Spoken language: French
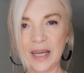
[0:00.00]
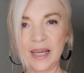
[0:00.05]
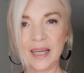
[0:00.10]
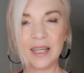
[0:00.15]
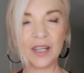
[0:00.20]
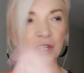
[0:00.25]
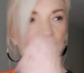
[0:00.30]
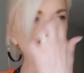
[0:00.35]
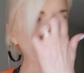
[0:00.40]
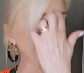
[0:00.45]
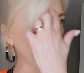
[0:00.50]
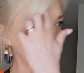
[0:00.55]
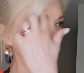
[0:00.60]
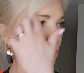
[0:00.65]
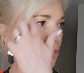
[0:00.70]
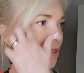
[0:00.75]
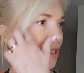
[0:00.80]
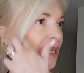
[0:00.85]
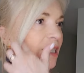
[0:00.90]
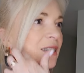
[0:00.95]
Et je vous en
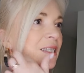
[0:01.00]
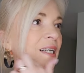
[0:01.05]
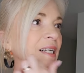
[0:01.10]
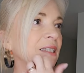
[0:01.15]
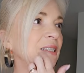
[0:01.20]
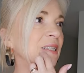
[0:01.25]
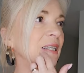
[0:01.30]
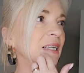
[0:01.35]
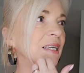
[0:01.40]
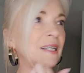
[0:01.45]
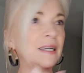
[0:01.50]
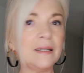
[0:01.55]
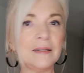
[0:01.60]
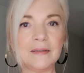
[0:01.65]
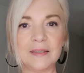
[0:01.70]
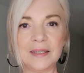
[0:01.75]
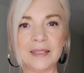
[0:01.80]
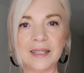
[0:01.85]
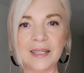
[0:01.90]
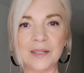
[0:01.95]
montre un dernier
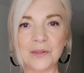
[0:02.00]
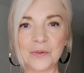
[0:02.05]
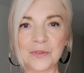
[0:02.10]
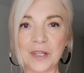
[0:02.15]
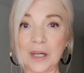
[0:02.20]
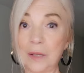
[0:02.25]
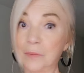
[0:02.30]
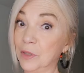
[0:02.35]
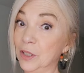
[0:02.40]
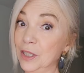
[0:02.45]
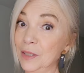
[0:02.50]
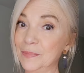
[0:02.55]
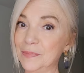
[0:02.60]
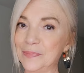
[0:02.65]
et on termine.